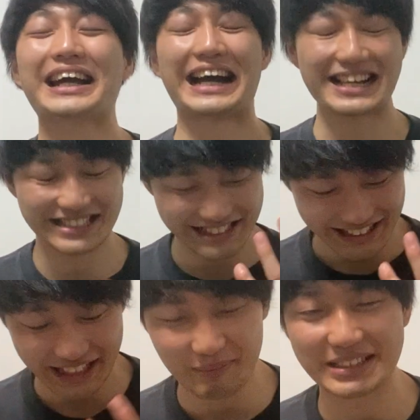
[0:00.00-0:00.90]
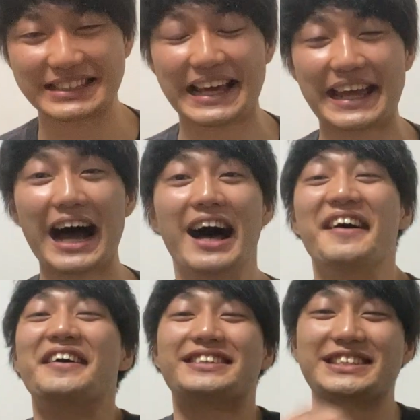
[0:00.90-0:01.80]
感じられますね。いや、
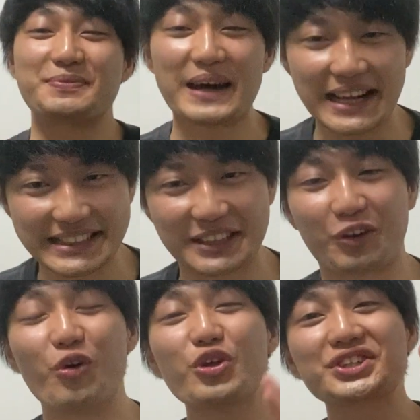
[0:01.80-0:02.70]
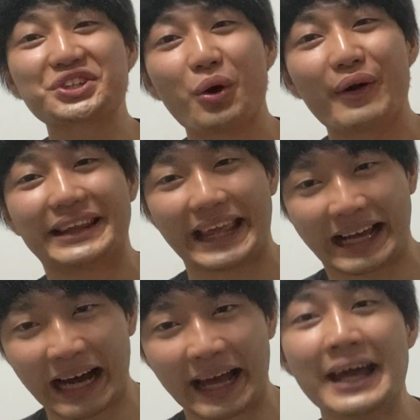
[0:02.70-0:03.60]
素晴らしい。この勝利で
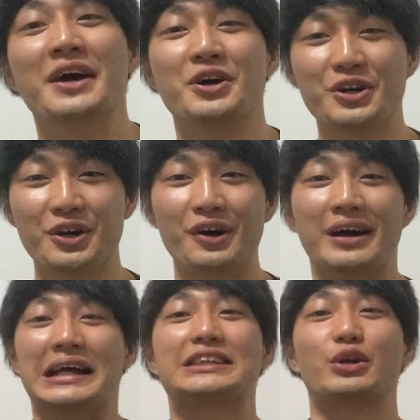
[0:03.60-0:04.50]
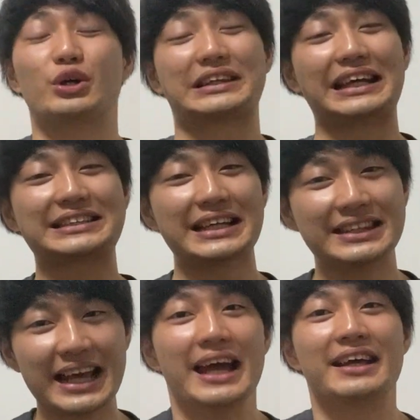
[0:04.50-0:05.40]
かい。うん。その打
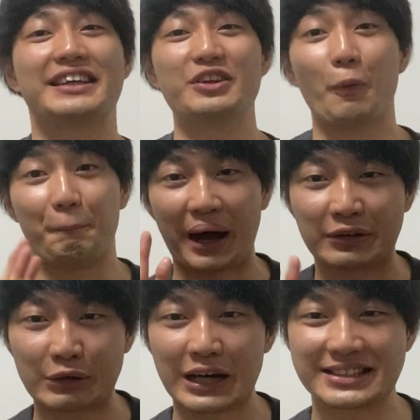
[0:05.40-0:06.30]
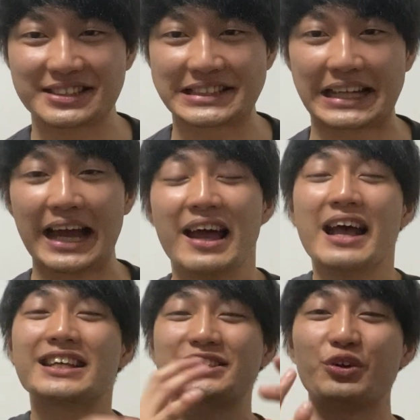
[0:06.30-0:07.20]
線ね、昨日爆発して、
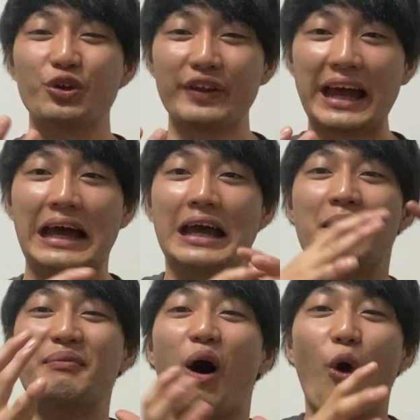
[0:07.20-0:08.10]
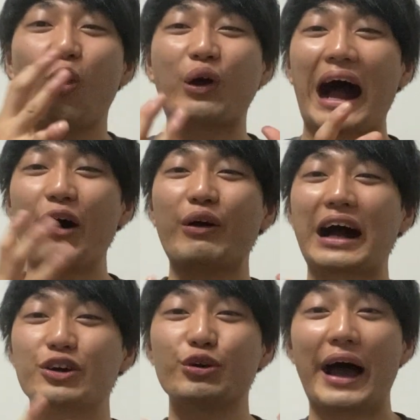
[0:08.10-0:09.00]
そのね、まあ、ほかほ
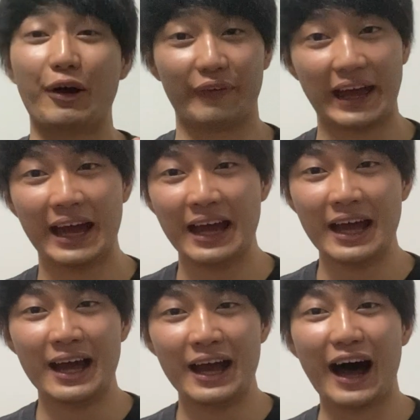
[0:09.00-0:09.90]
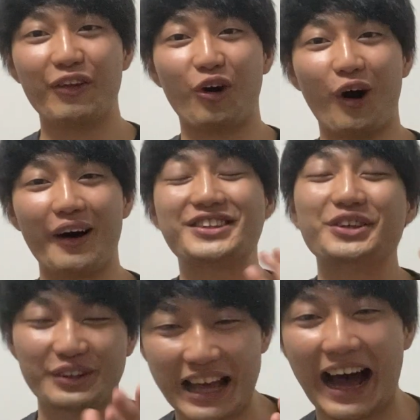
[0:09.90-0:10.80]
か具合をね、あの
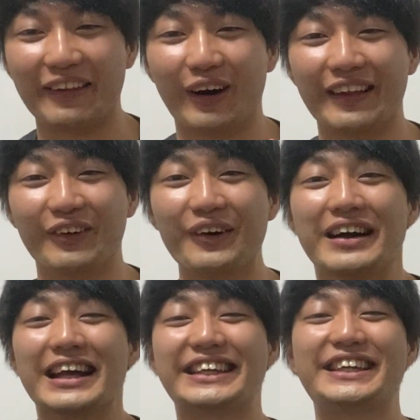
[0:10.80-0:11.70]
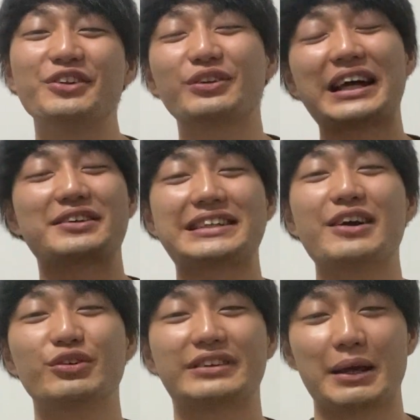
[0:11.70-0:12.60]
ちょっとね、あの、あの、昨日たくさ
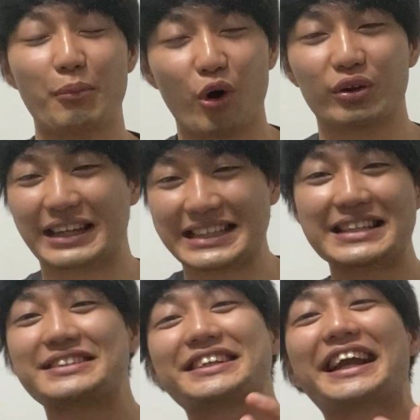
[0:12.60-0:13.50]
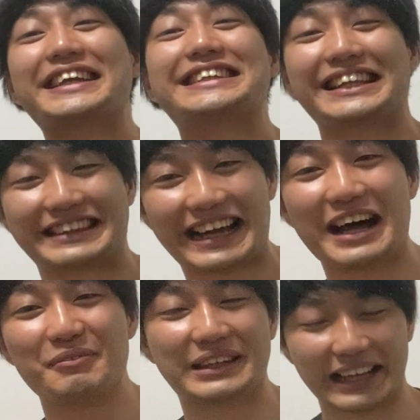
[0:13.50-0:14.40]
ん打ってもう打線疲れちゃっ
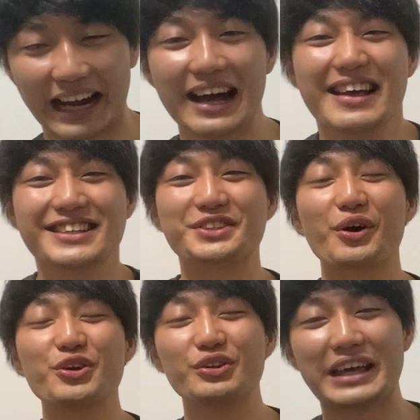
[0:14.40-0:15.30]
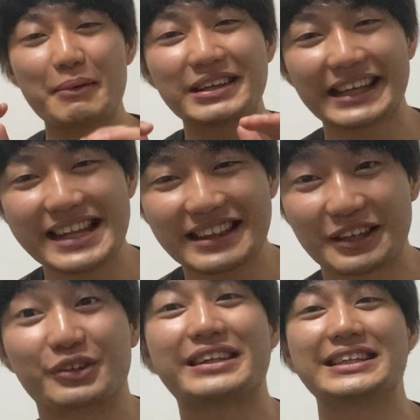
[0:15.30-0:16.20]
た、みたいな。そういうのやめてねっ
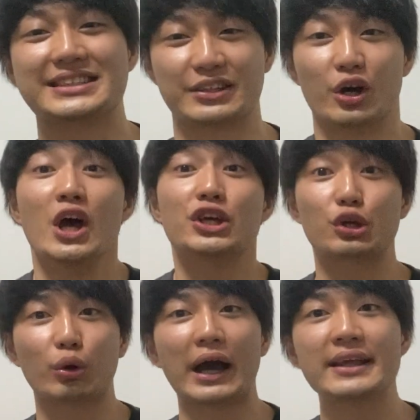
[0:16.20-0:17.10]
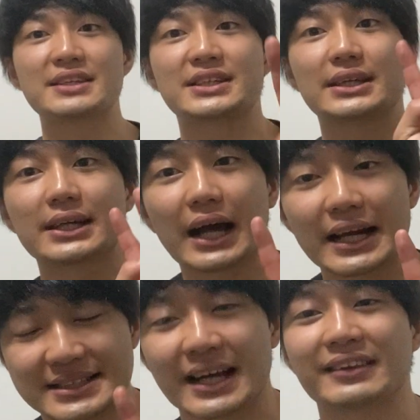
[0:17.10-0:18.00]
て言ってたんですけど、初回にしっか
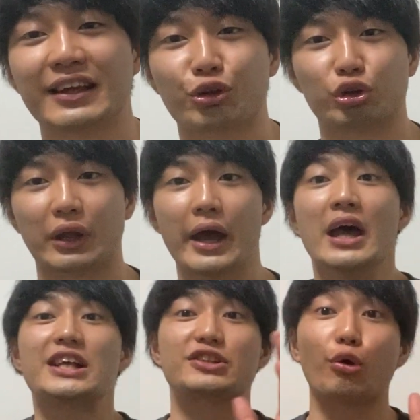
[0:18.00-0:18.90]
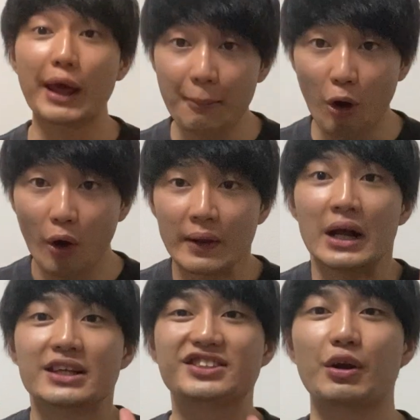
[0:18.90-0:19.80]
り3点取って、それも、
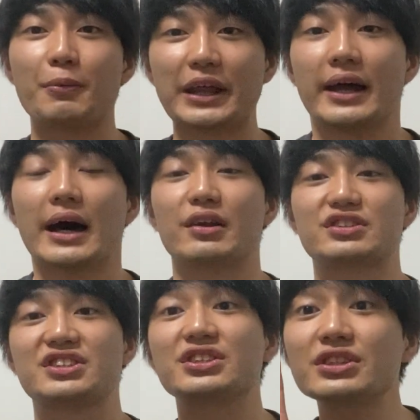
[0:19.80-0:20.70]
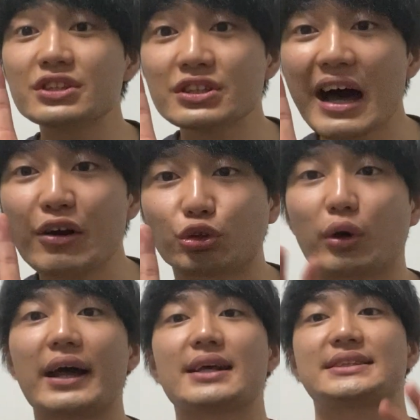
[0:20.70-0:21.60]
それもね、あの、ツーアウト
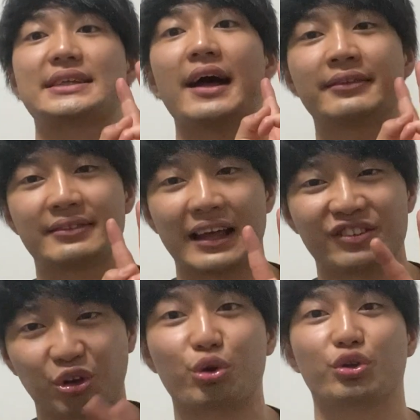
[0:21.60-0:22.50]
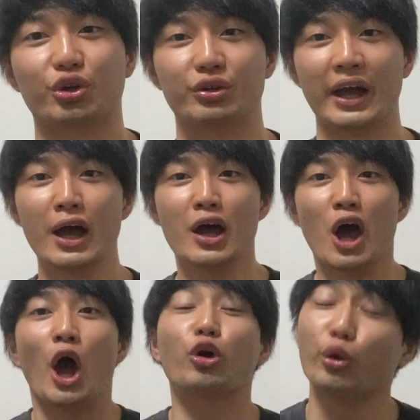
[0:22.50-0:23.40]
から3点取るというね。
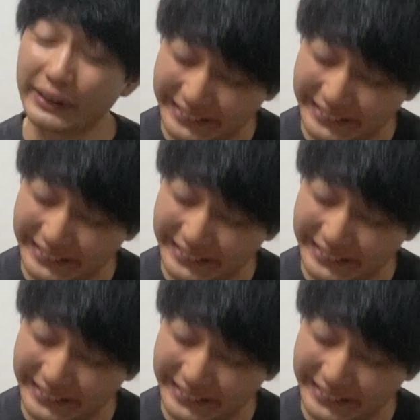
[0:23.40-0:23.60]
これ